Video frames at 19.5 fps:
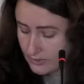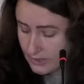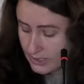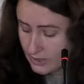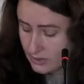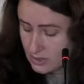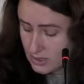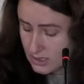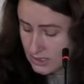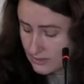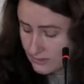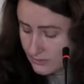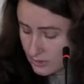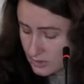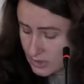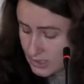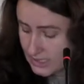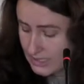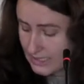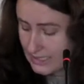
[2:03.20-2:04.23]
varios
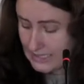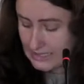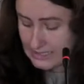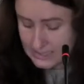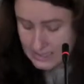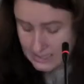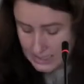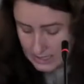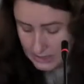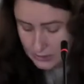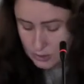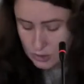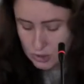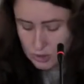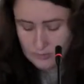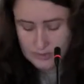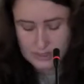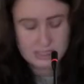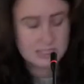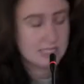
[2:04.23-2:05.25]
libros de ensayos
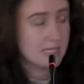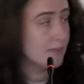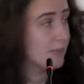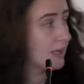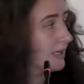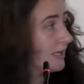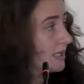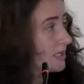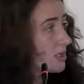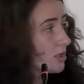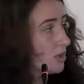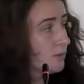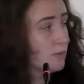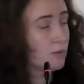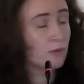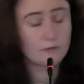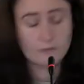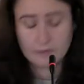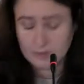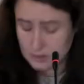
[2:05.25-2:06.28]
sobre disciplinas
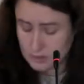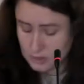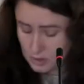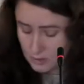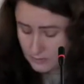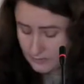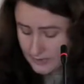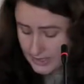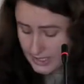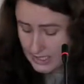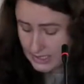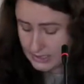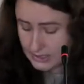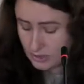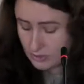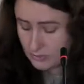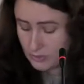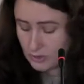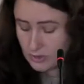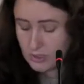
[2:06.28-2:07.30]
como filosofía,
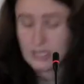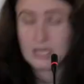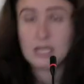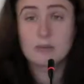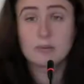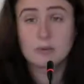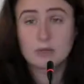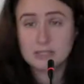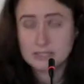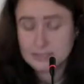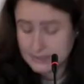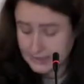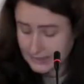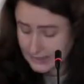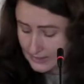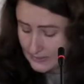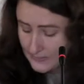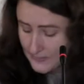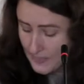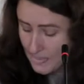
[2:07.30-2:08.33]
antropología y
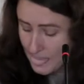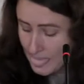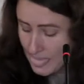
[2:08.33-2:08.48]
política,